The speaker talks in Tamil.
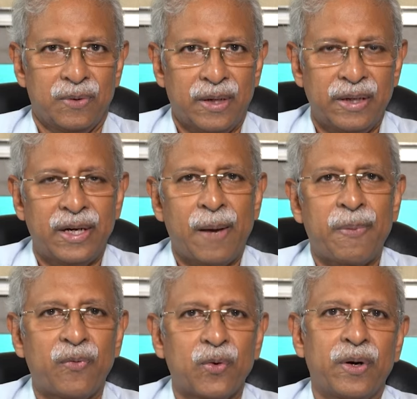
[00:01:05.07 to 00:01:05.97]
ரெண்டு
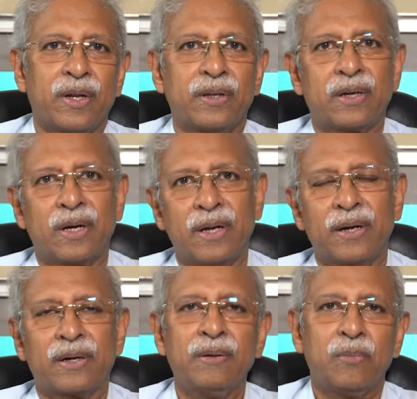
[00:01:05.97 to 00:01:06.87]
டைப் ஆஃப் ஃப்ளூயிட் அந்த கண்ணில்
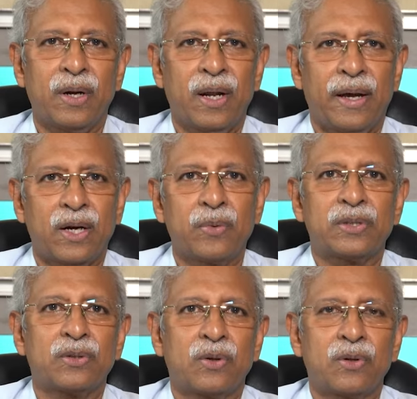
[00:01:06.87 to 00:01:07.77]
இருக்குது முன்னால் அக்வஸ்னு